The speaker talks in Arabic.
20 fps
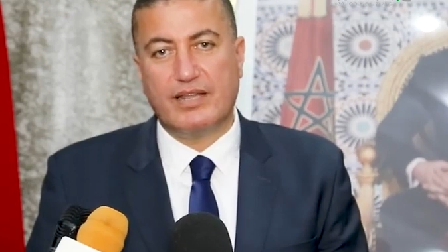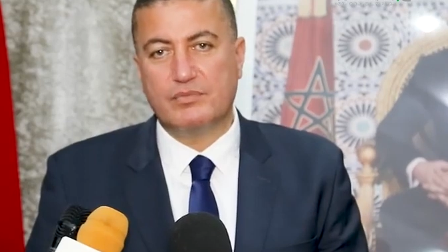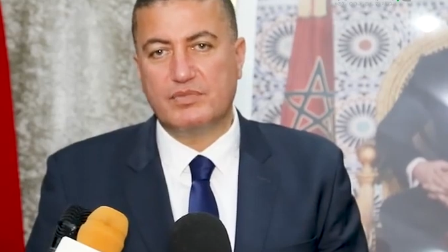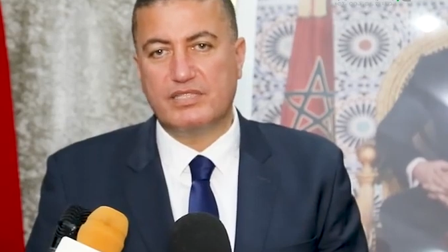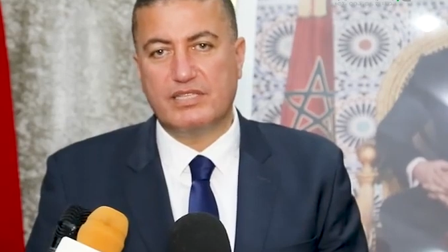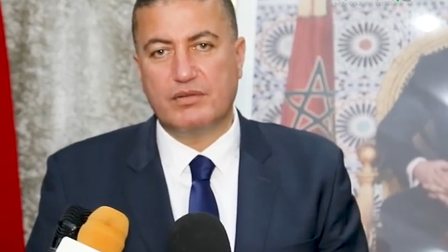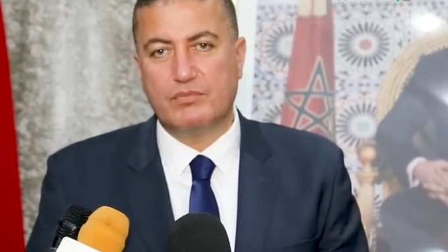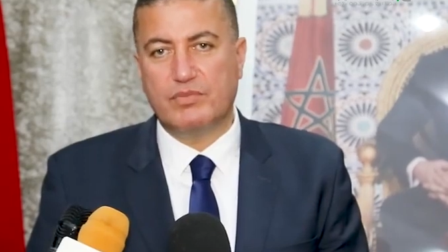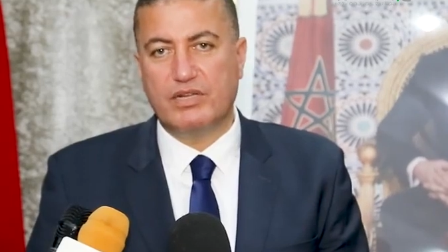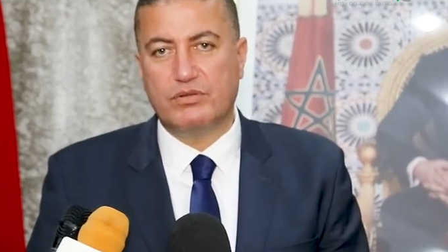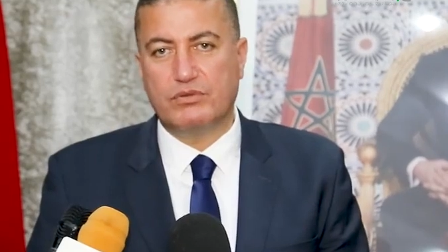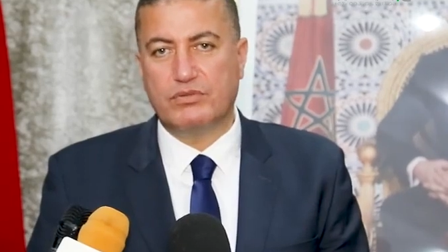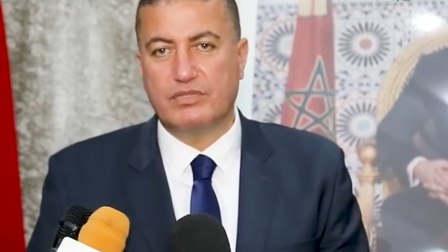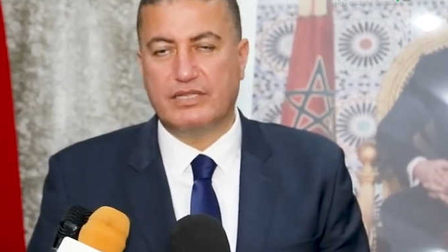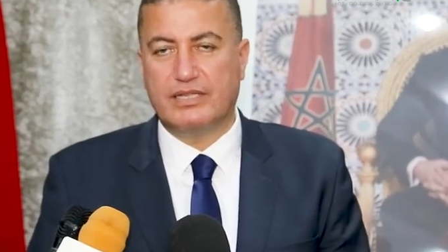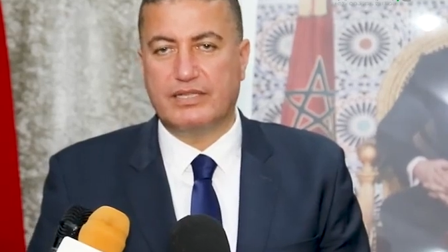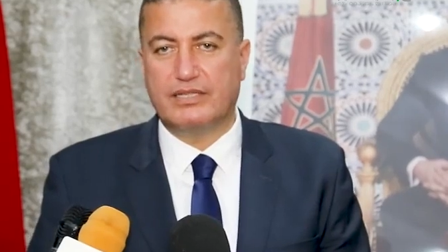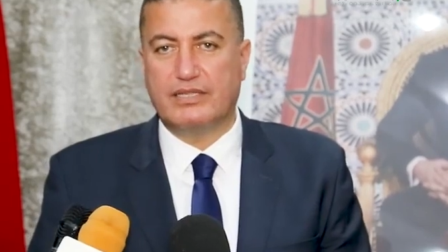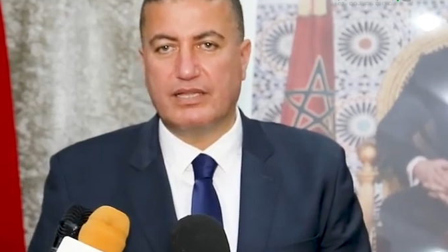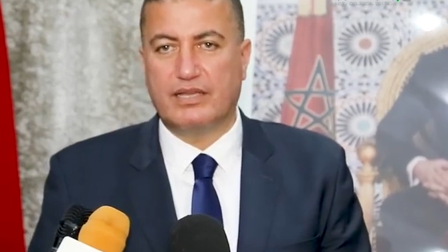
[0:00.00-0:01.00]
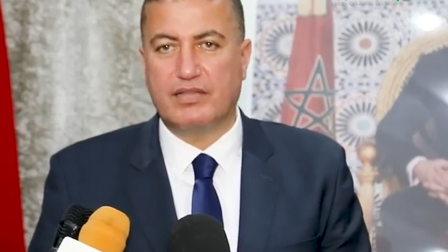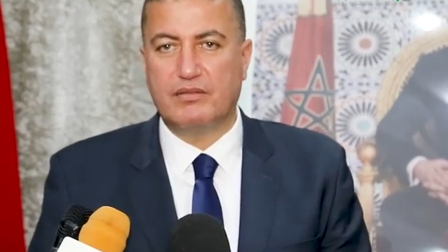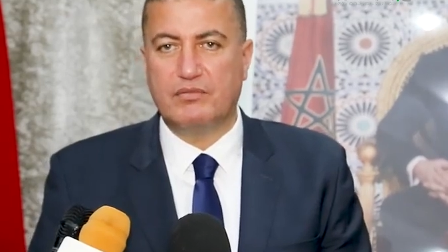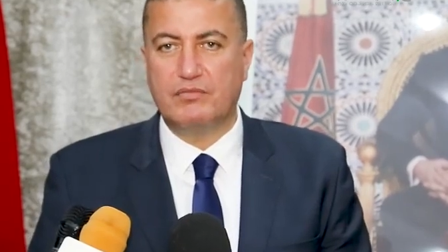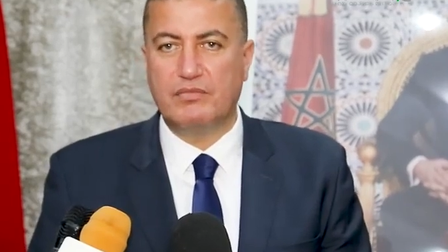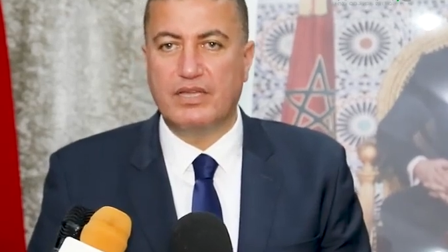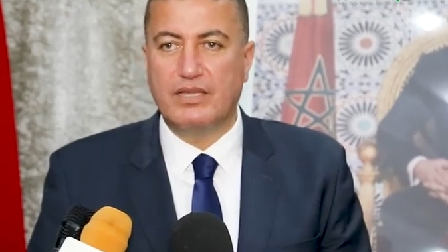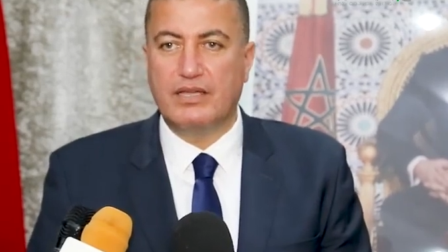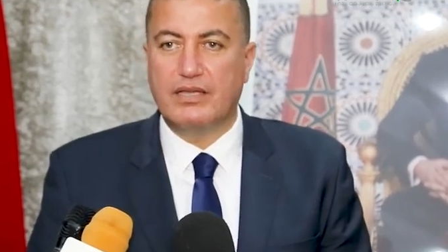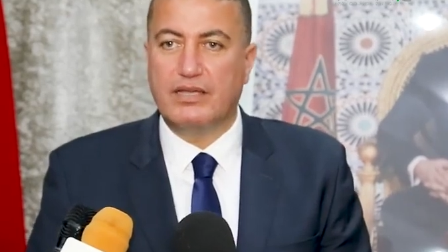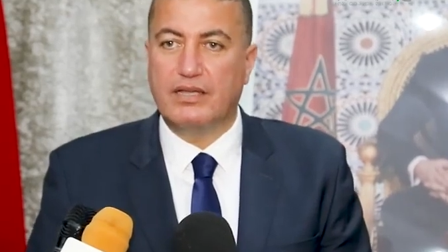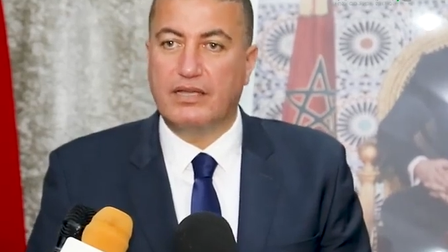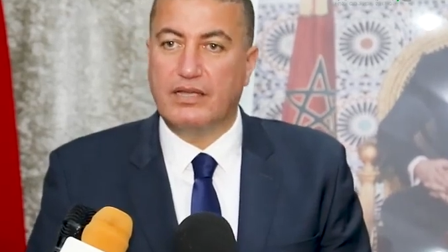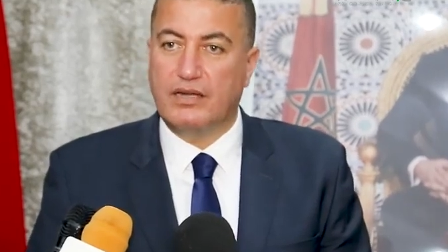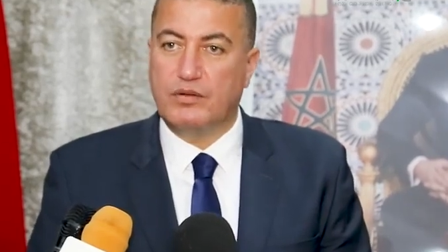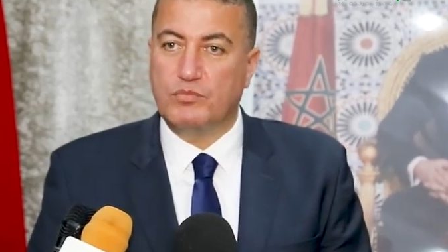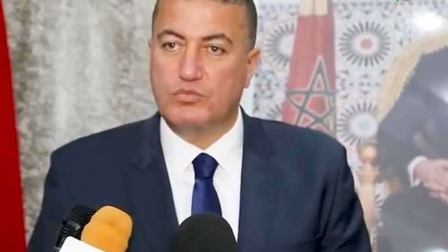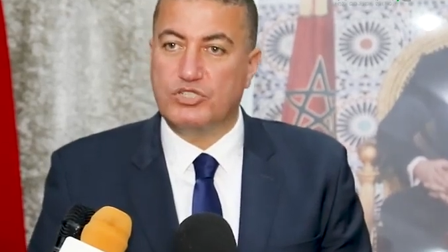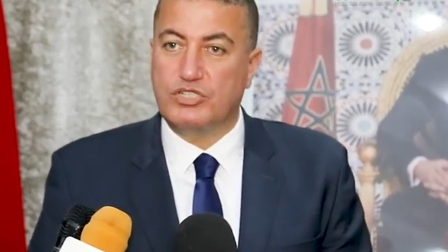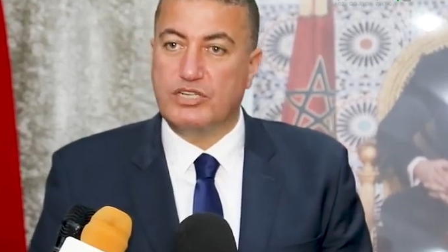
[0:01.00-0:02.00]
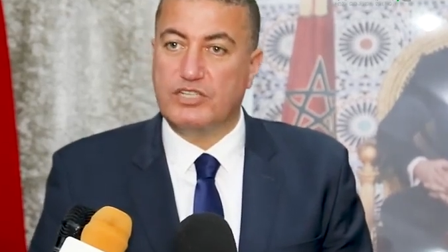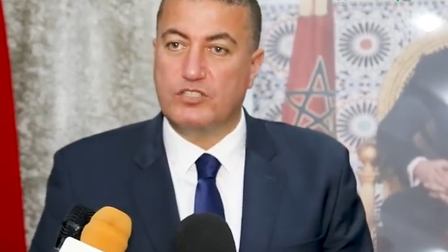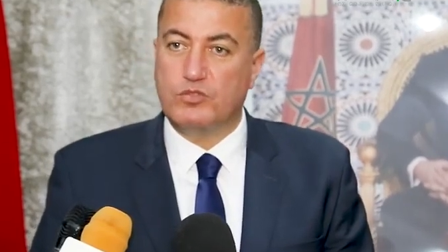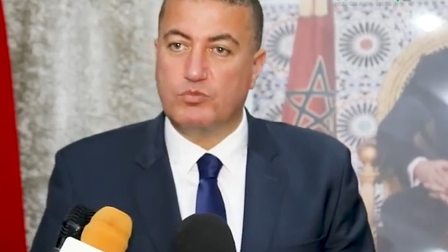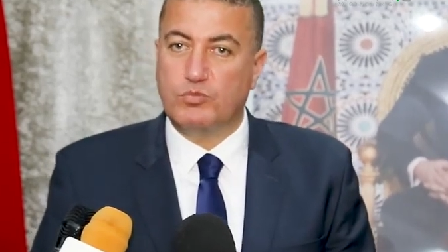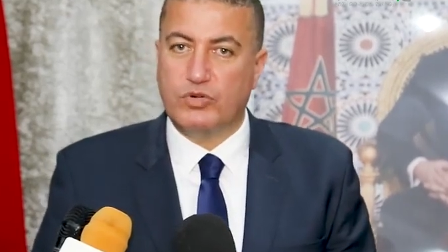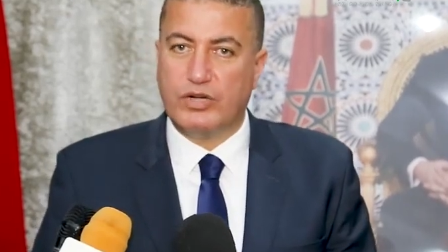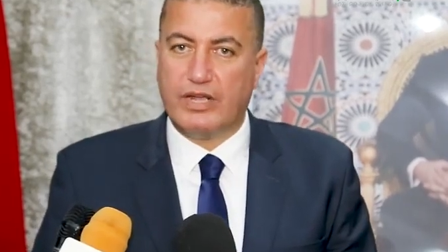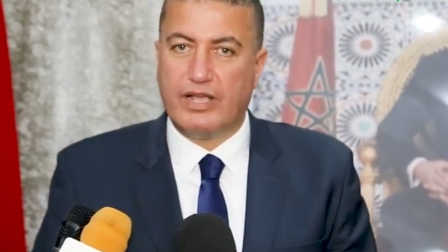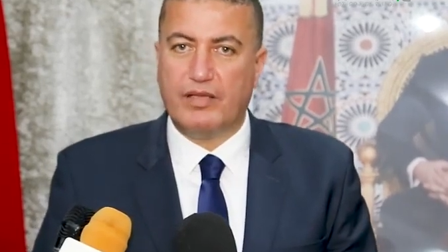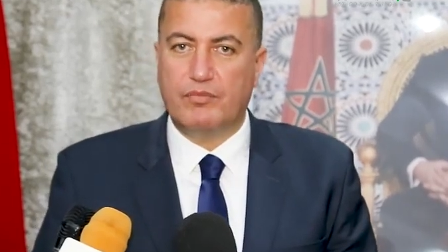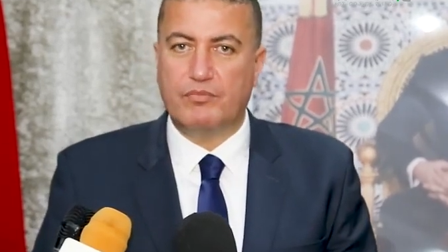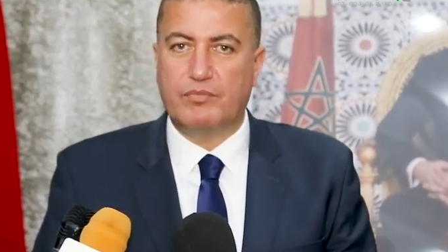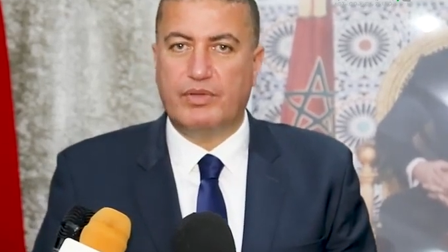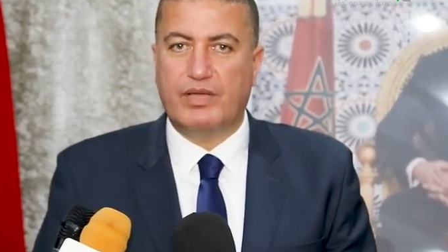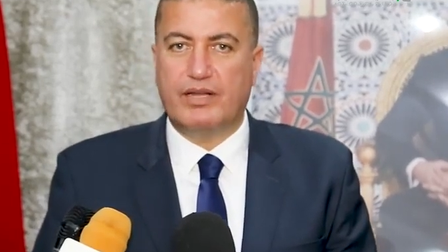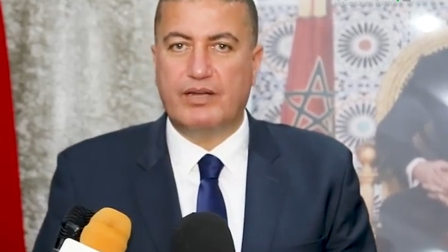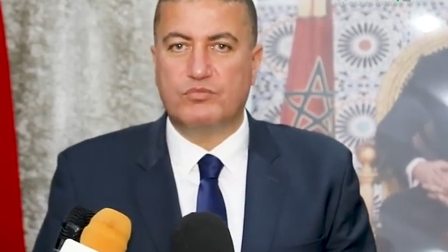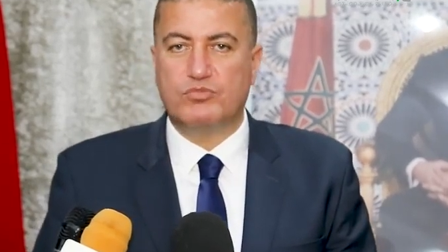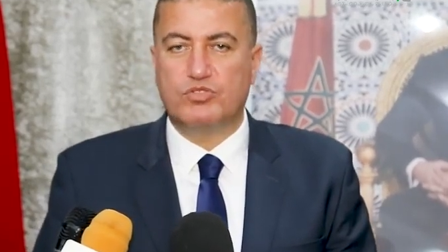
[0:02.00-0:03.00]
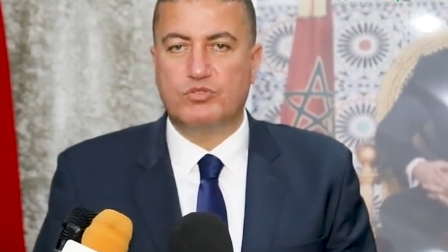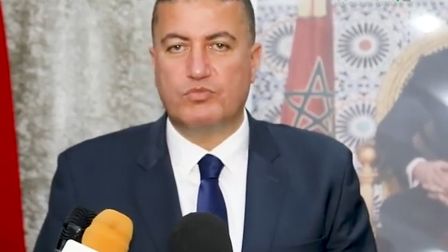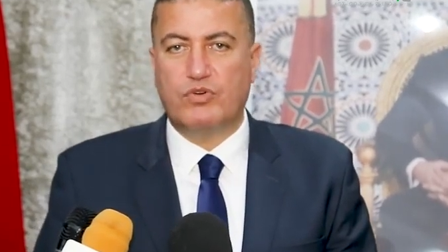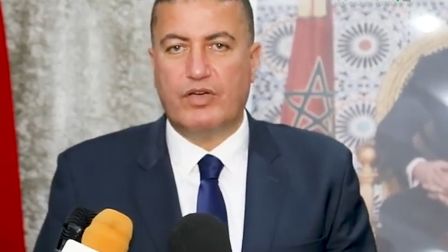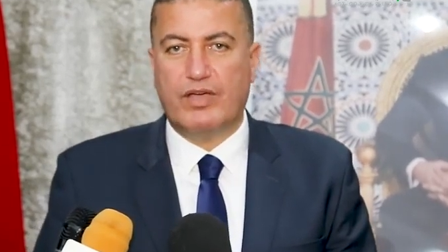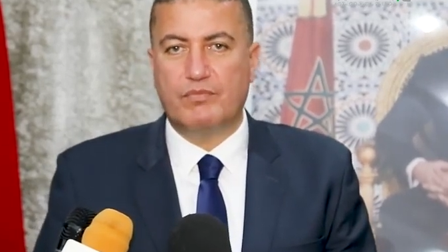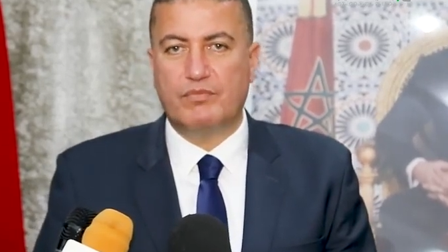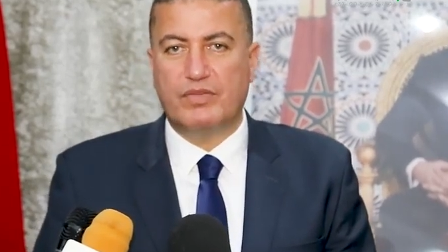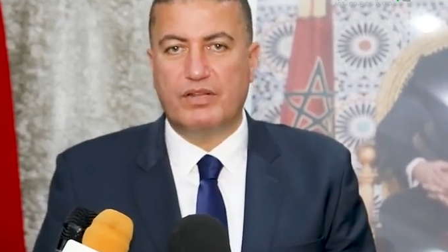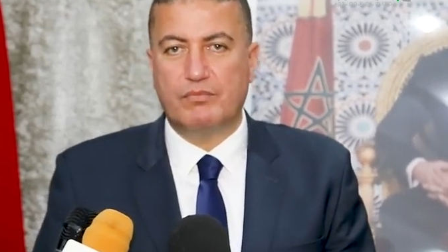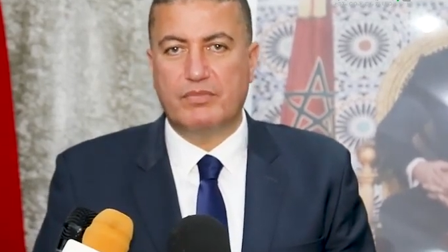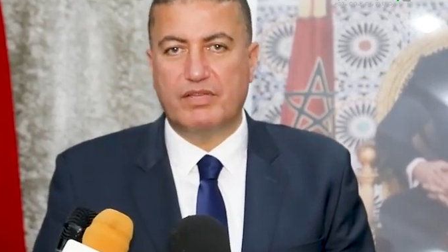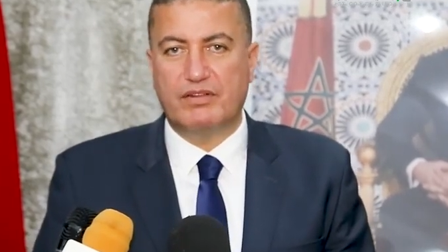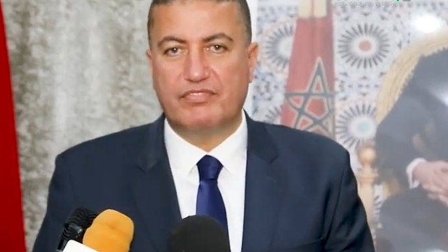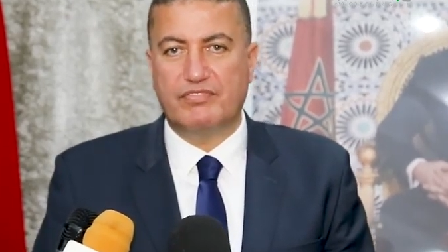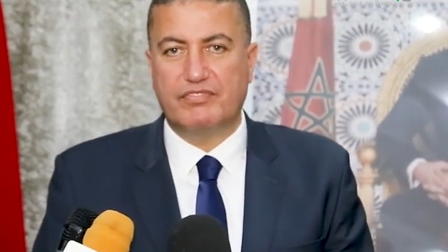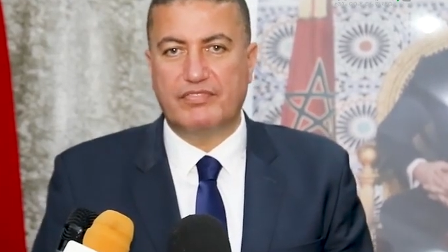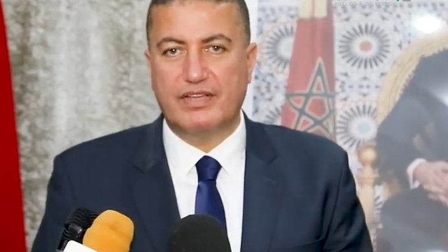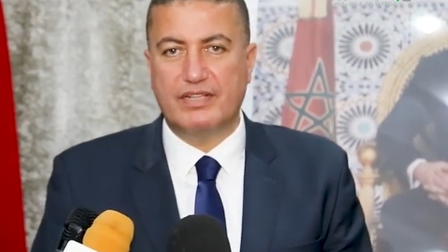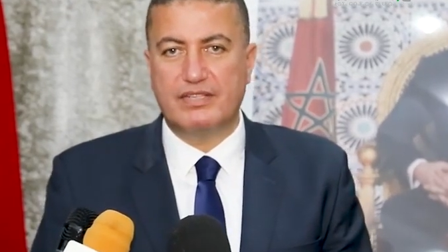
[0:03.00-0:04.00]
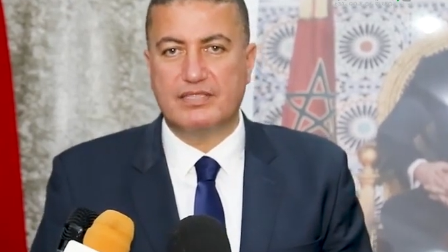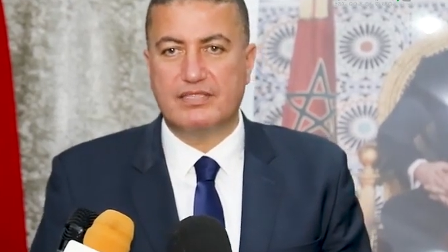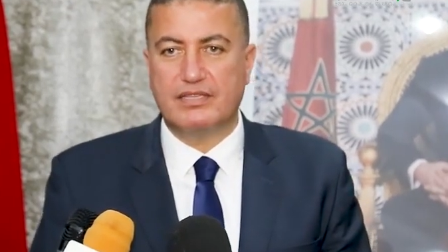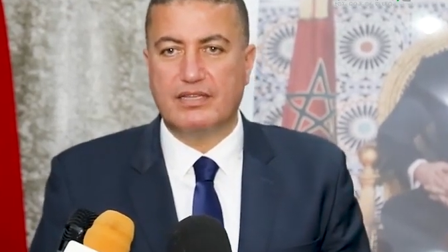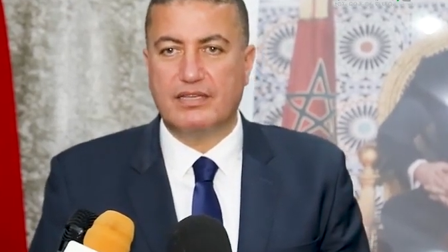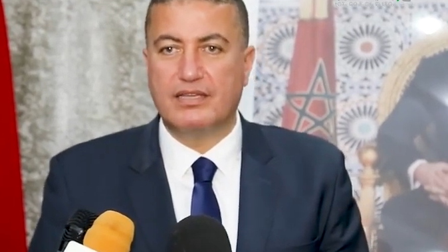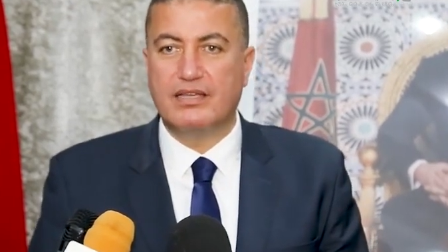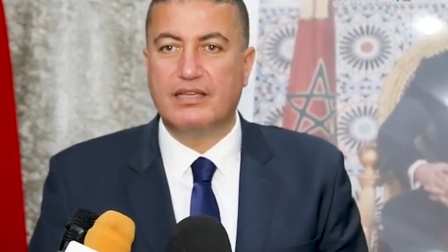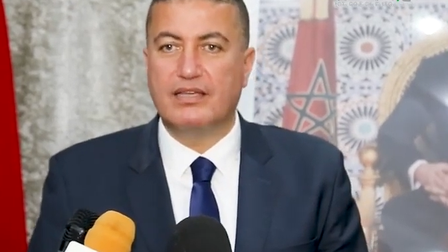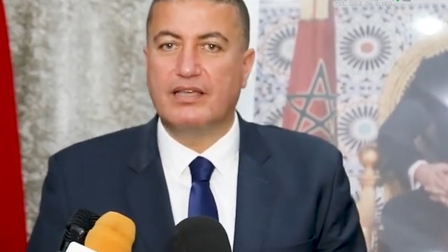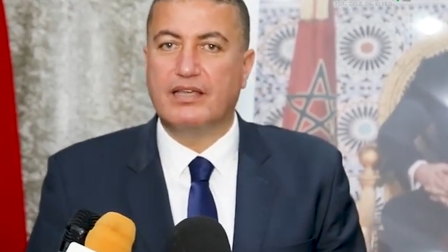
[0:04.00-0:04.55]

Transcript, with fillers: 50 مليون ديال الدرهم المجلس منكب على مجموعه من الملفات آه،